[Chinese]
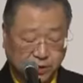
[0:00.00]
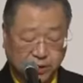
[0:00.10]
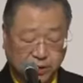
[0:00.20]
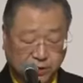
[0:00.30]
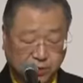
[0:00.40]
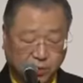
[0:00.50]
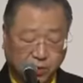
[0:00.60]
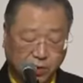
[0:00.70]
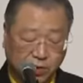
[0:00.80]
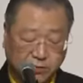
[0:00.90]
晋
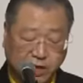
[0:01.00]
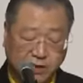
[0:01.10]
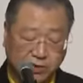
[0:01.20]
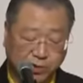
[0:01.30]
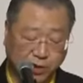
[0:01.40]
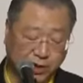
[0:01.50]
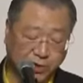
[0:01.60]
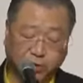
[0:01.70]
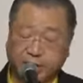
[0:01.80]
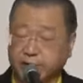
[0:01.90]
国当
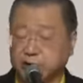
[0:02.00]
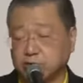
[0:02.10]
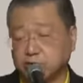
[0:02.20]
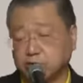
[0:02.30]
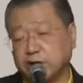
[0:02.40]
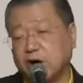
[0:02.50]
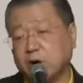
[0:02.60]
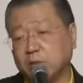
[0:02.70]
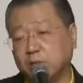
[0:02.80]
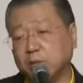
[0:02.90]
权贵族
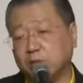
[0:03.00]
叫